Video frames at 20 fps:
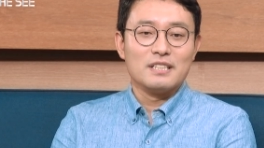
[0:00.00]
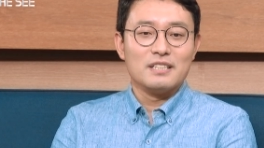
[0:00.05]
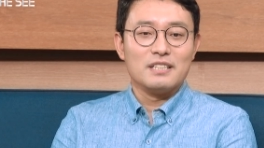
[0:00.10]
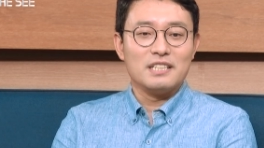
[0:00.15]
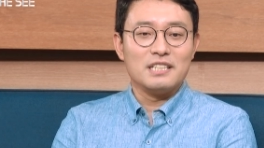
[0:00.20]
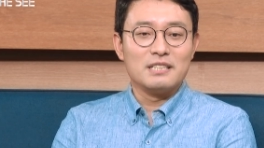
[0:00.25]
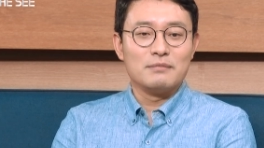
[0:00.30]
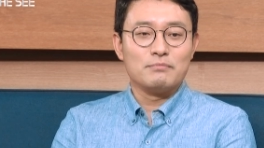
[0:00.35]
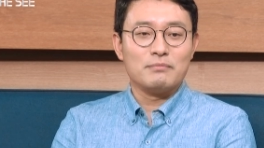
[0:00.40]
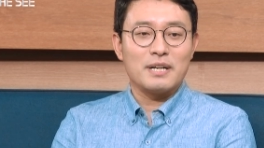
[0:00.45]

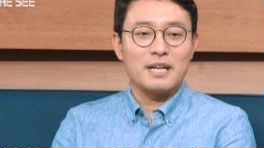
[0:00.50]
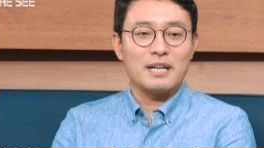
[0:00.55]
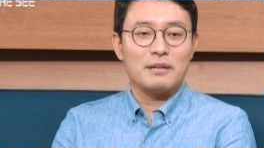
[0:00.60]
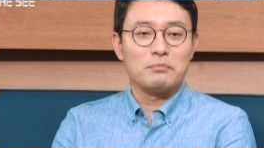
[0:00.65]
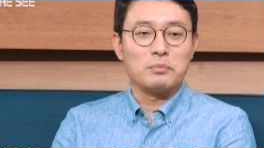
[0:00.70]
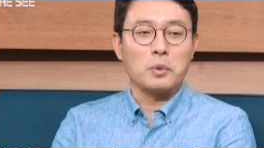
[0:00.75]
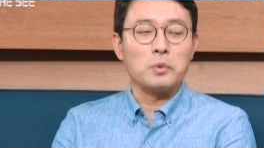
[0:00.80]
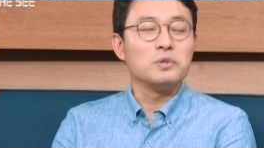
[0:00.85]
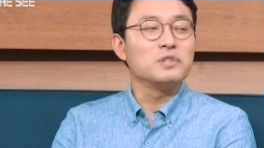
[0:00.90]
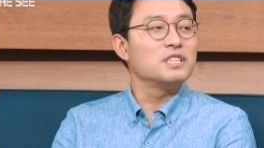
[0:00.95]
이른바
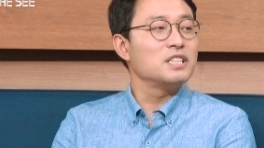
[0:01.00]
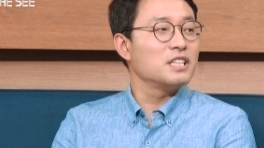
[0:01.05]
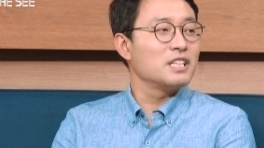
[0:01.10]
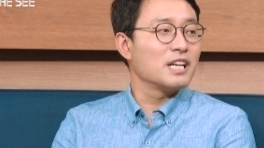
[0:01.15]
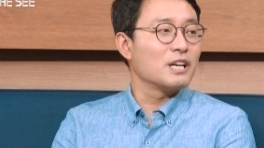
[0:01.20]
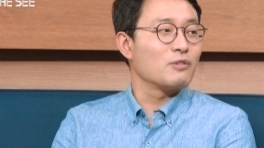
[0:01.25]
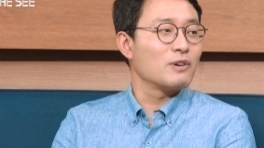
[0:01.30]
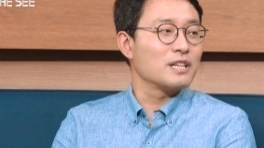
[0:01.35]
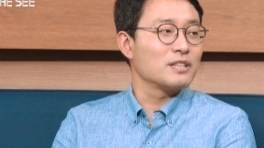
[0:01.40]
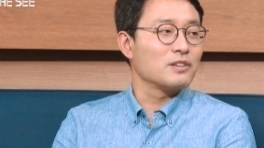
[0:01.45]

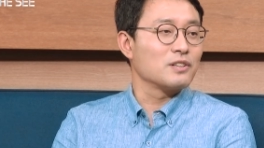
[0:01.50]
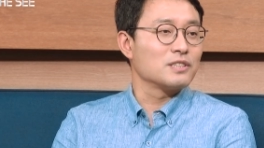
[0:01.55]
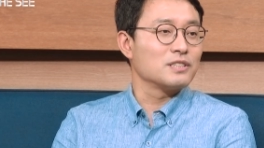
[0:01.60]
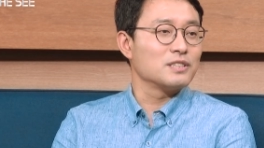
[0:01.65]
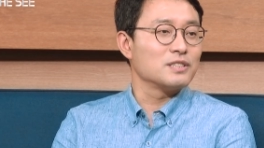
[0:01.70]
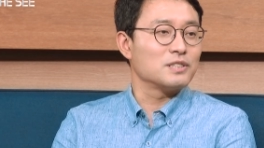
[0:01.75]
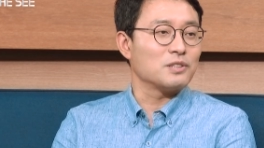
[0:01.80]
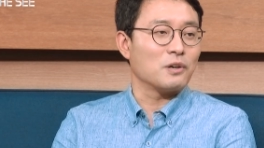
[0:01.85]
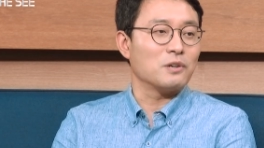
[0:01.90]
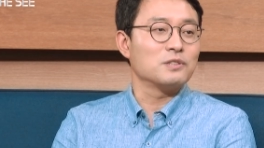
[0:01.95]
본질이라고 하는
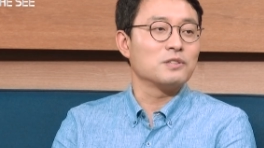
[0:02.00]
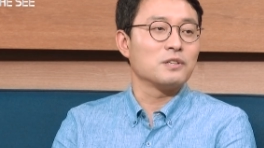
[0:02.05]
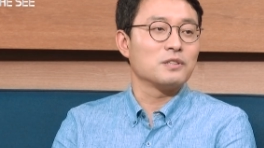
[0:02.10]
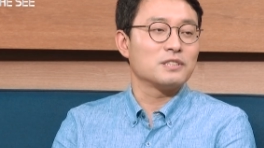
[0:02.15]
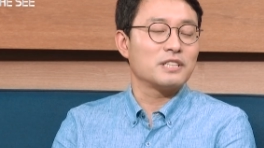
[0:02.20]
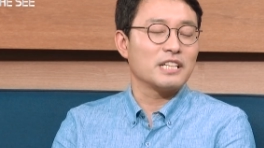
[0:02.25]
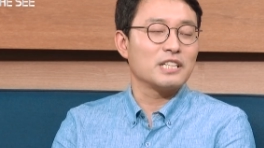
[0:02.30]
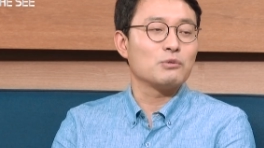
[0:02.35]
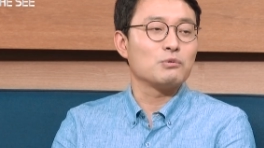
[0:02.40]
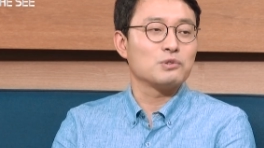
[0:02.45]
것은 전혀
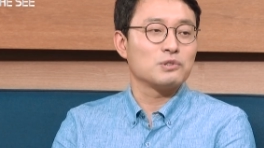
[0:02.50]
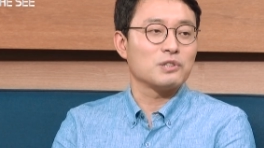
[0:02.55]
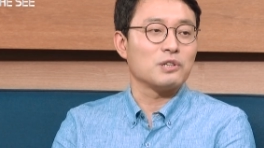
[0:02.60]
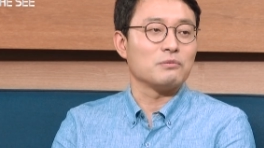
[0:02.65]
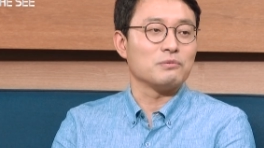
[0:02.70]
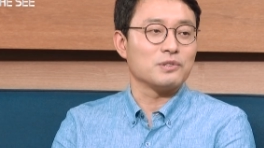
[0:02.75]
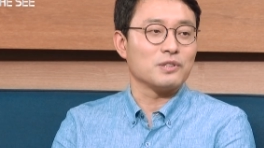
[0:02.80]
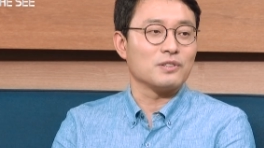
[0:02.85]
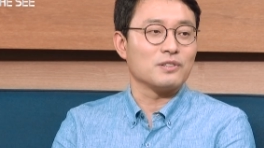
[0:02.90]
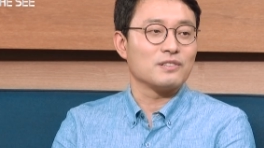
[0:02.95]
찾아볼 수가
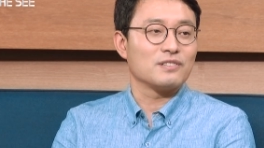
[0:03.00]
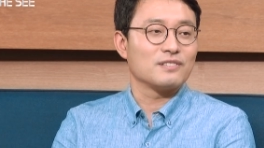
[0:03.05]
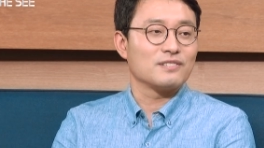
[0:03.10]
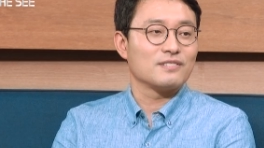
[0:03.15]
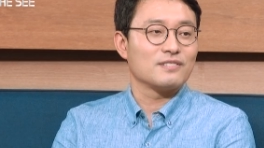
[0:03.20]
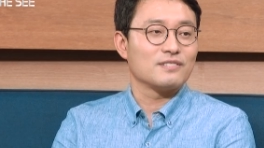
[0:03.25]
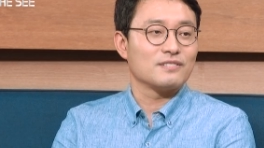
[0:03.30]
없죠. 네.